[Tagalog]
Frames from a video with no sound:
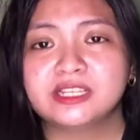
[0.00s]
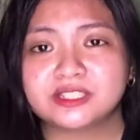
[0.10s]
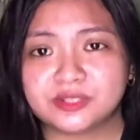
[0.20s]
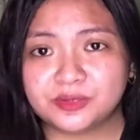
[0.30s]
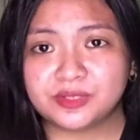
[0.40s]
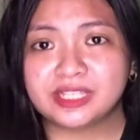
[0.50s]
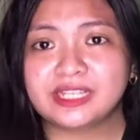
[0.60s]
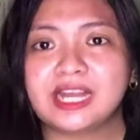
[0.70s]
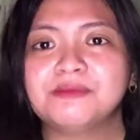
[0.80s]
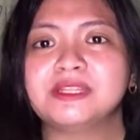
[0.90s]
So,
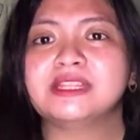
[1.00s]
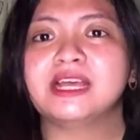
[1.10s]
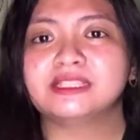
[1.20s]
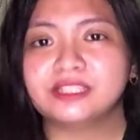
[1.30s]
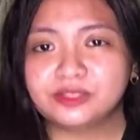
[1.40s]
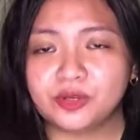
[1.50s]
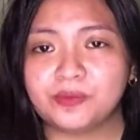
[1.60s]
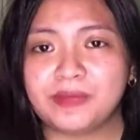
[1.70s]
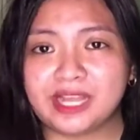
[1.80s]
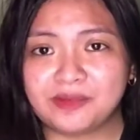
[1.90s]
ginagamit natin to
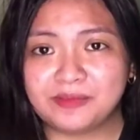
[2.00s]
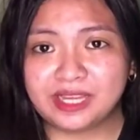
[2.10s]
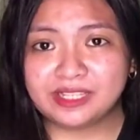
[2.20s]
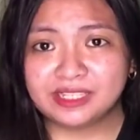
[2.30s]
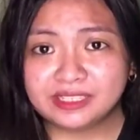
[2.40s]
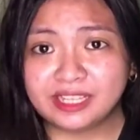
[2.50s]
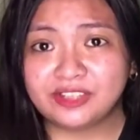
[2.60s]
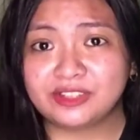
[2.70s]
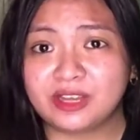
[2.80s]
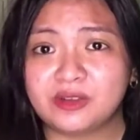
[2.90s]
para marinig
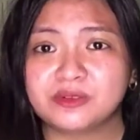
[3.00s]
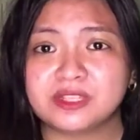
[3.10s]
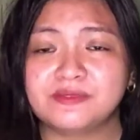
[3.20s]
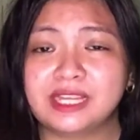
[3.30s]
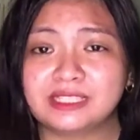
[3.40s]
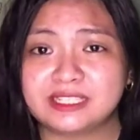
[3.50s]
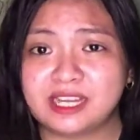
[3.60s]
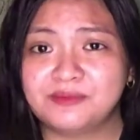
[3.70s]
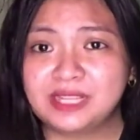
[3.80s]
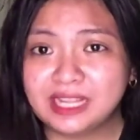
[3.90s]
tayo ng kausap natin
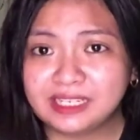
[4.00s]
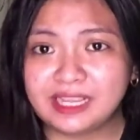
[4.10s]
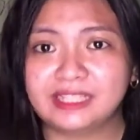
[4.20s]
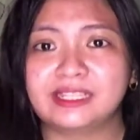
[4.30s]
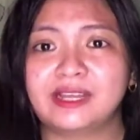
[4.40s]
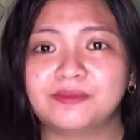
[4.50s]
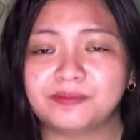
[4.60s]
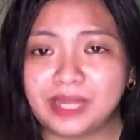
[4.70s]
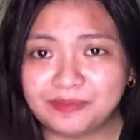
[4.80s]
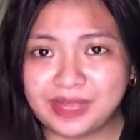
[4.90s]
sa kabilang line
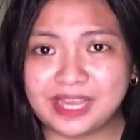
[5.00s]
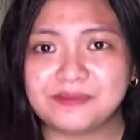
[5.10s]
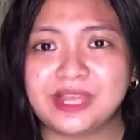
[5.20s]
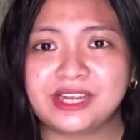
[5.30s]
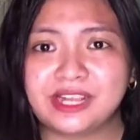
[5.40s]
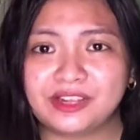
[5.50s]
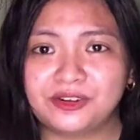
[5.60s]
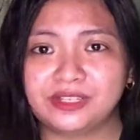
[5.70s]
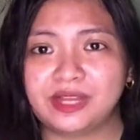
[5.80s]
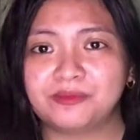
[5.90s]
at para
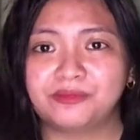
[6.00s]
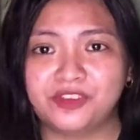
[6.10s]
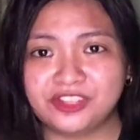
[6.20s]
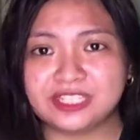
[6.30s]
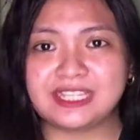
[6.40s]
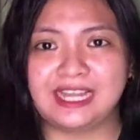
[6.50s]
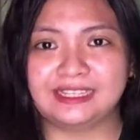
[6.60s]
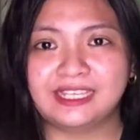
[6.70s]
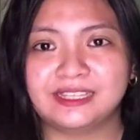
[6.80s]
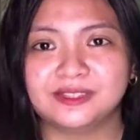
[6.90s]
ma-record ang voice
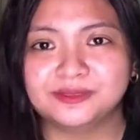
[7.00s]
natin.